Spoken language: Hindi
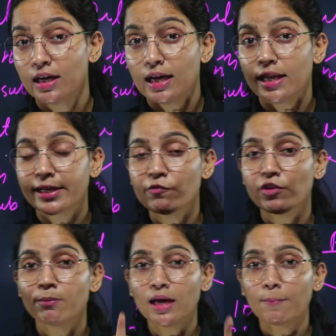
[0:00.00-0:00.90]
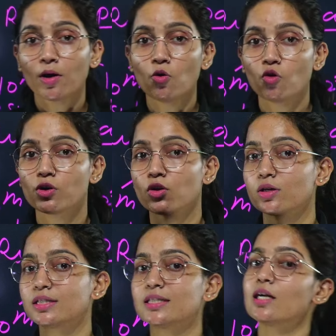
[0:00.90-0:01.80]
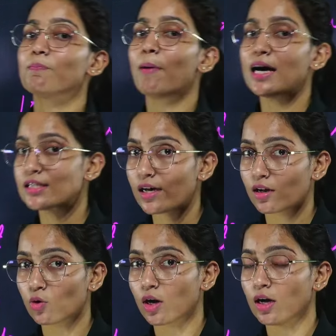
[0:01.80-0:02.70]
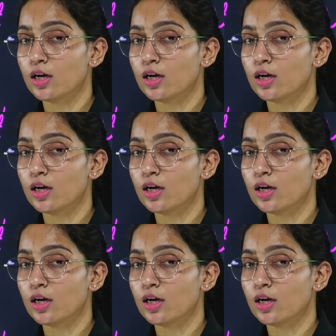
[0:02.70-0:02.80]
लेकिन फिर भी आपका ओवरऑल रिजल्ट पास आ रहा होगा